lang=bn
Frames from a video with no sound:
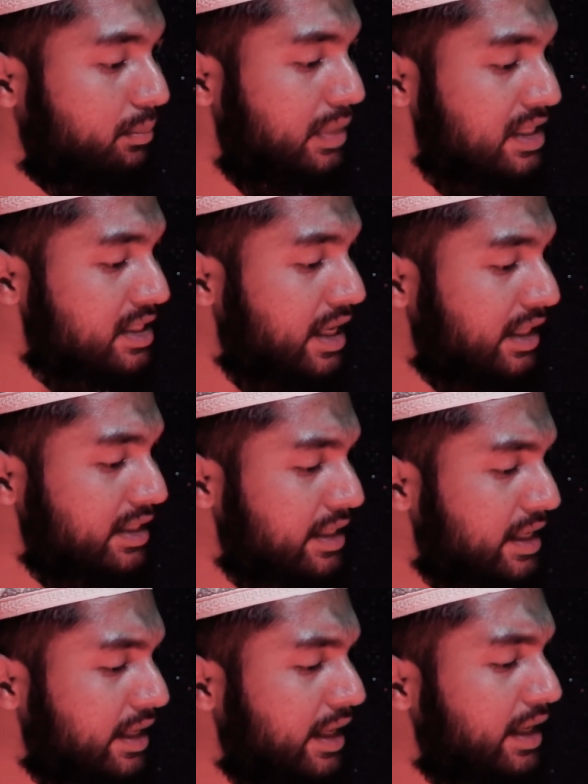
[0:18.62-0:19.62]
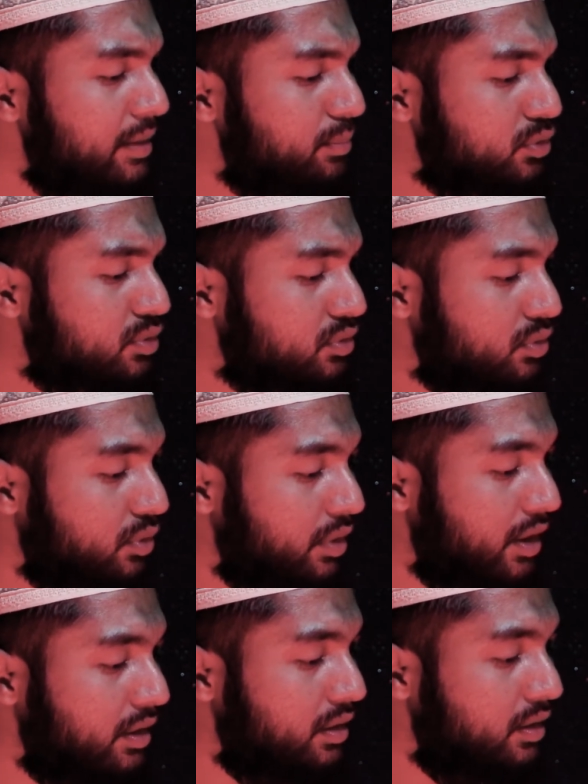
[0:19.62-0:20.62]
মিষ্টি হাসিকে কে না পছন্দ
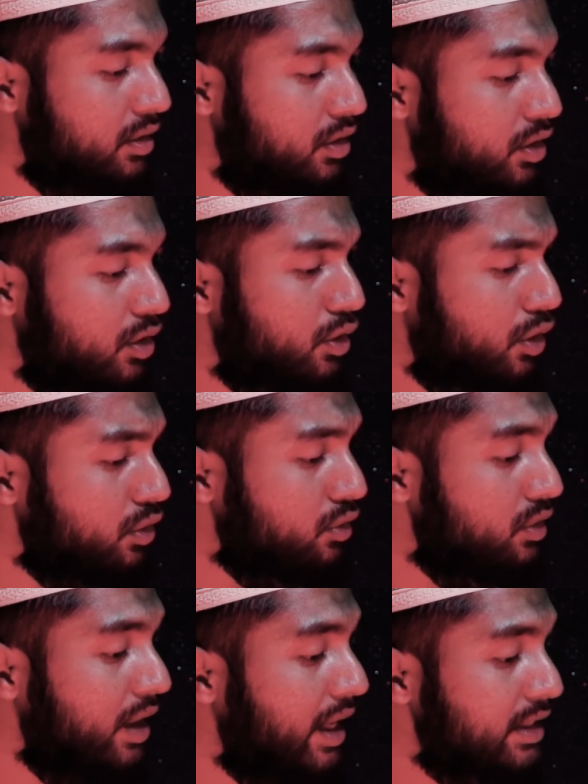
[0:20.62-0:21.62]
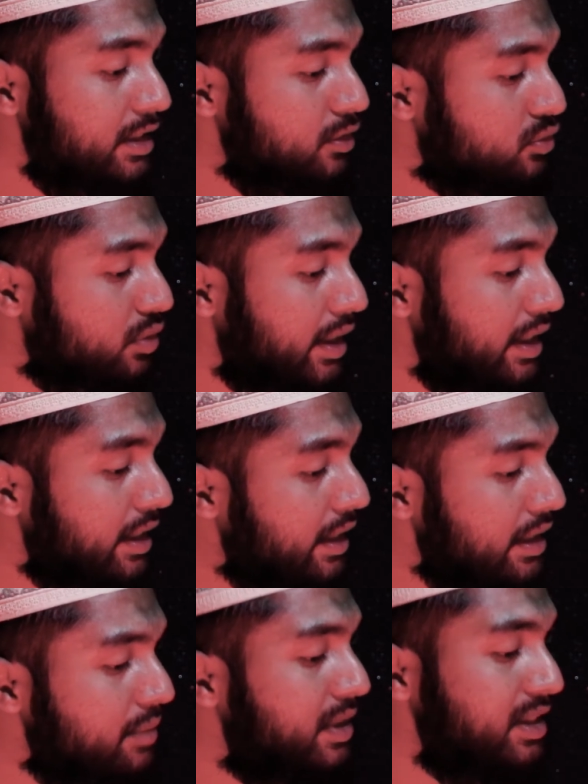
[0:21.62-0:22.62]
করে খলখল হাসির জোয়ারে কে
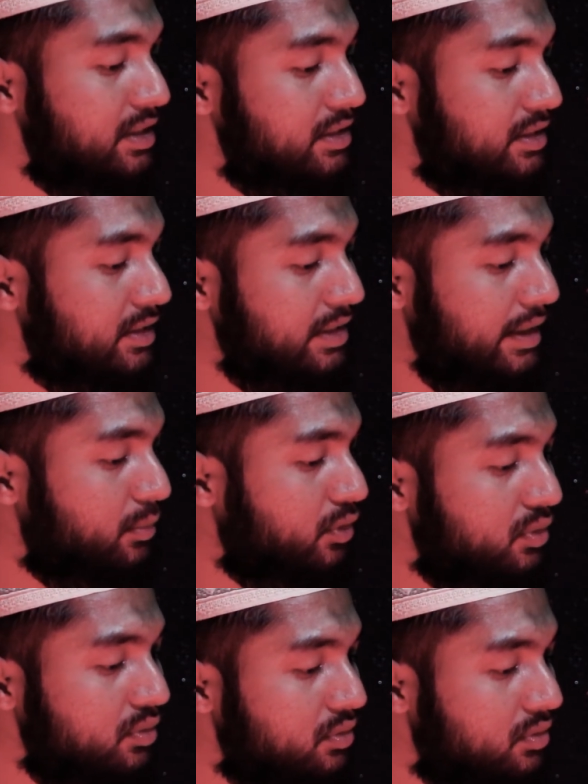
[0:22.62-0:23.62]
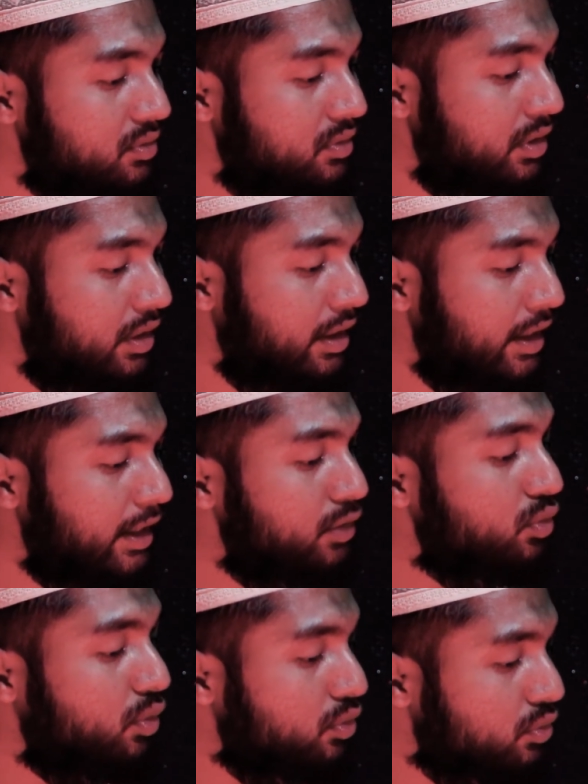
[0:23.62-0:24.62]
না ভেসে যেতে চায় বলো
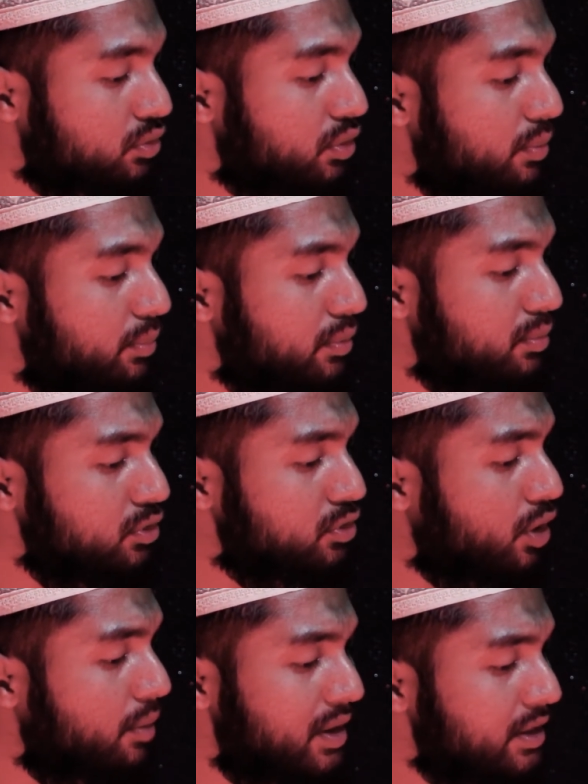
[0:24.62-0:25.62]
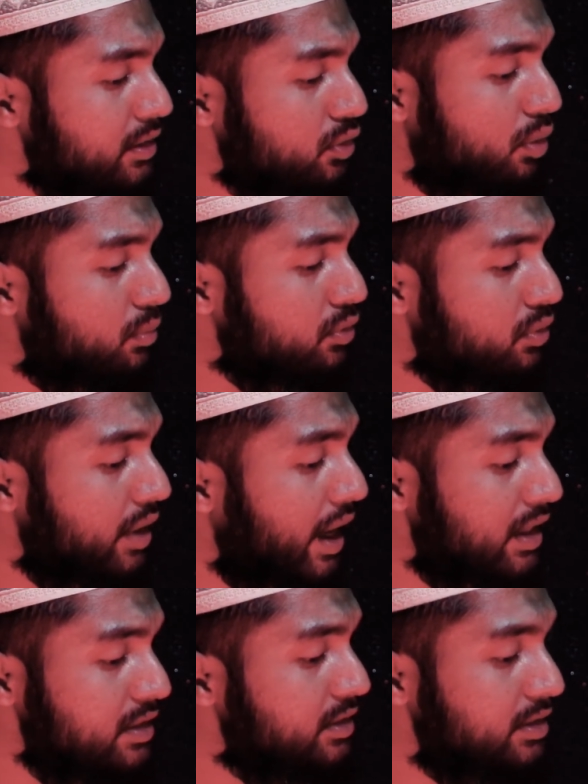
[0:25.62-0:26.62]
কিন্তু অনুগ্রহপূর্বক সবার সাথে অমন করে
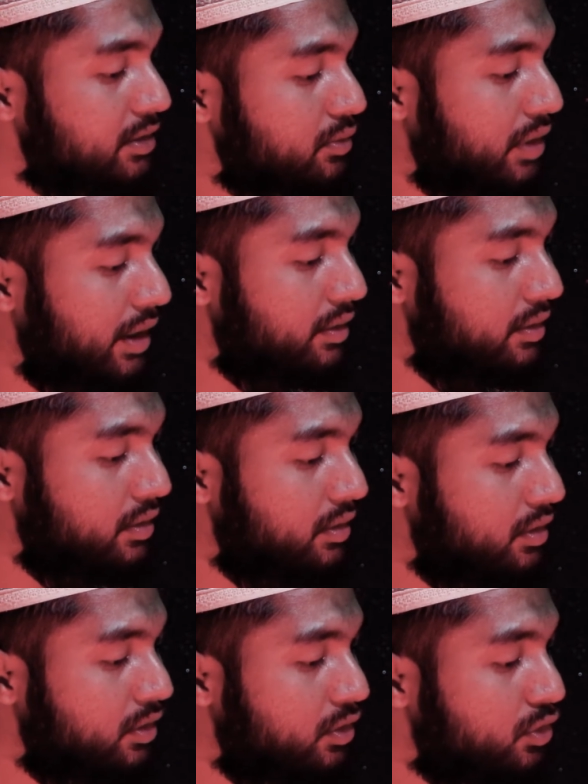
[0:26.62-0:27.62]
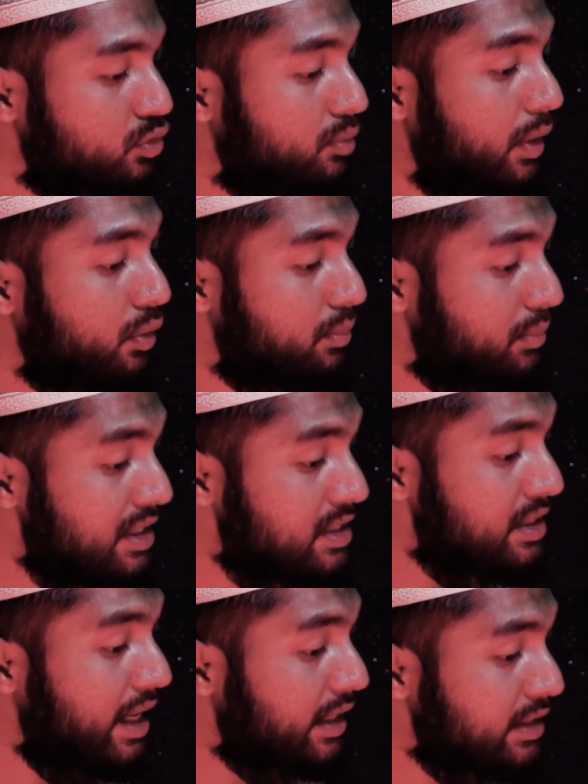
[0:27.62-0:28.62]
হাসতে যেও না তোমার ওই
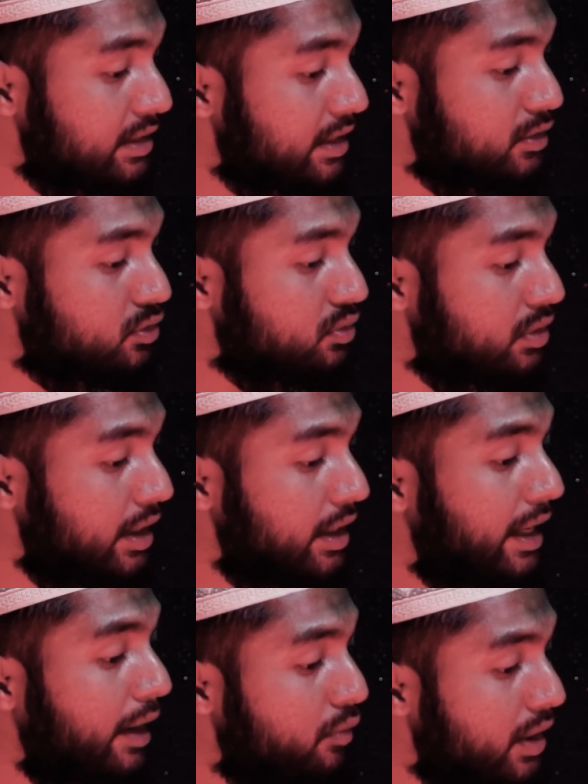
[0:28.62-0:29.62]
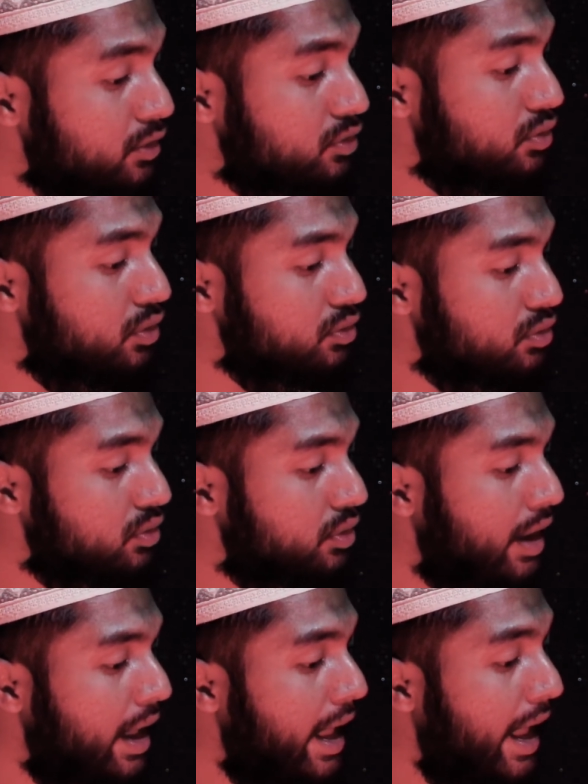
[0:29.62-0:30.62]
মিষ্টি হাসিটার জন্যে কেউ একজন হয়তো
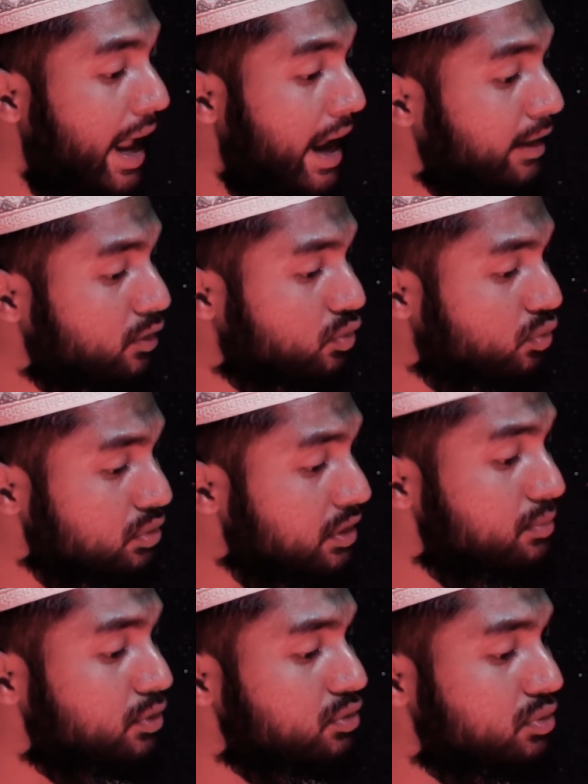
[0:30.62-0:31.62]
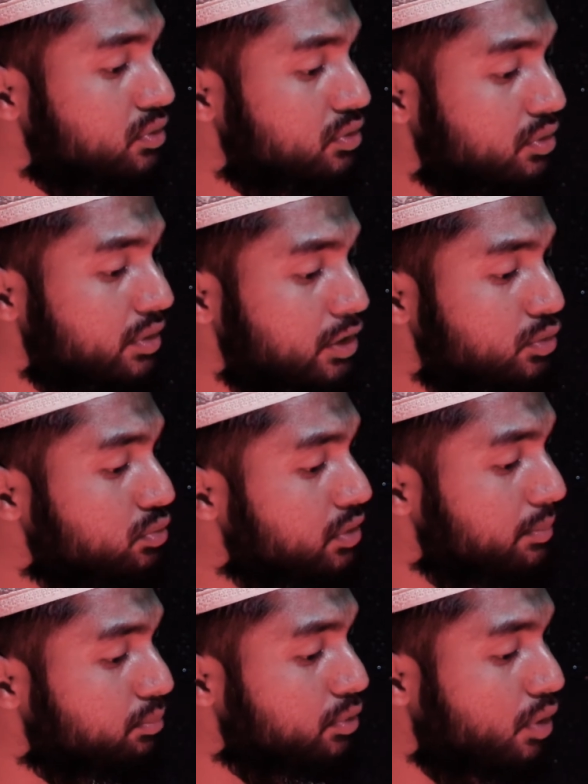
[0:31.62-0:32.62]
এক কোটি বছর ধরে
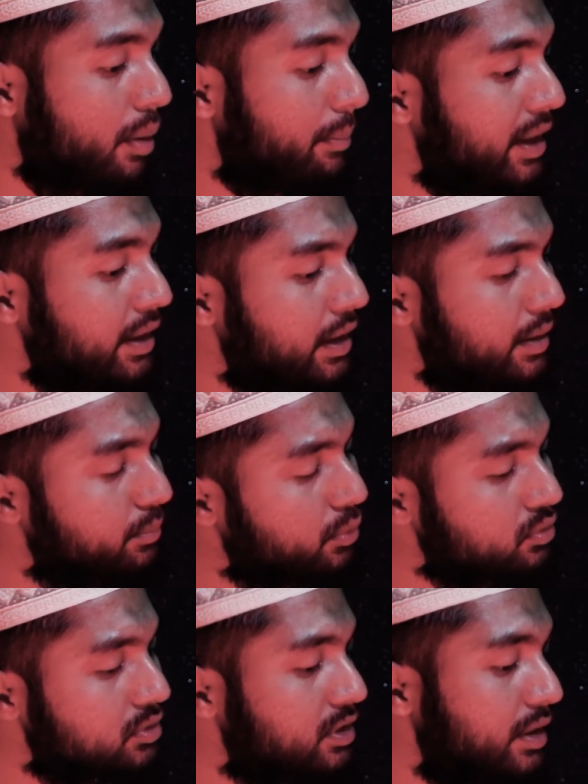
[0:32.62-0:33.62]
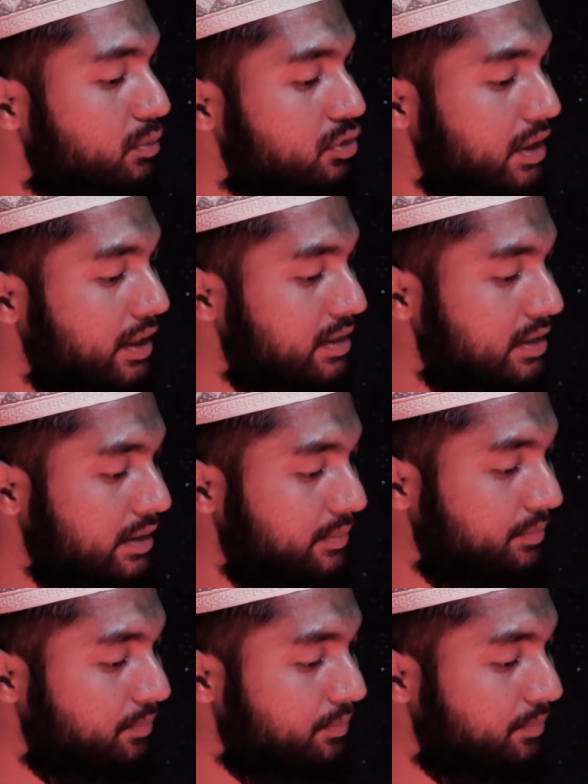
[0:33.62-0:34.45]
সুতীব্র অপেক্ষায় পথ চেয়ে বসে আছে